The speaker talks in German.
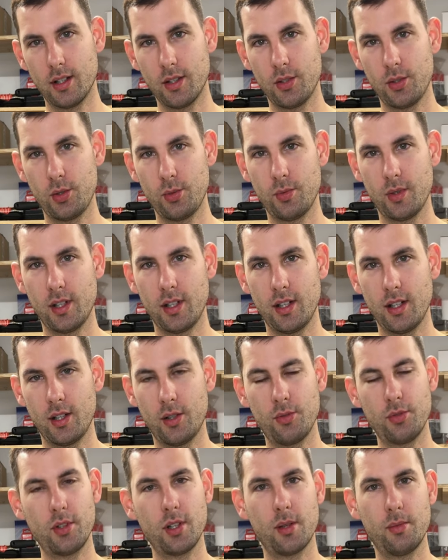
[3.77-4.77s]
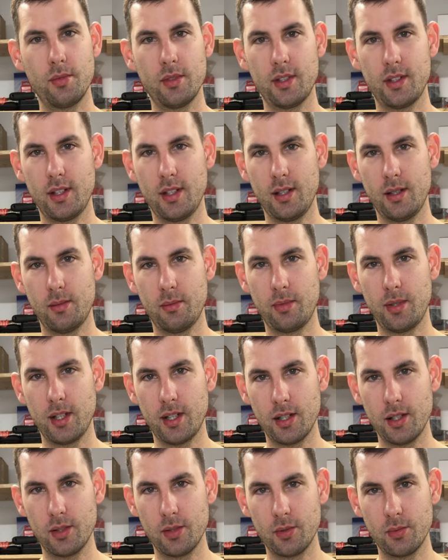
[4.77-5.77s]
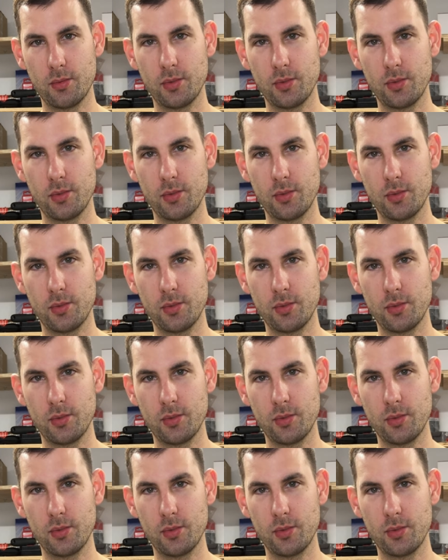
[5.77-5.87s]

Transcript: Zu meinen Aufgaben zählen Planung,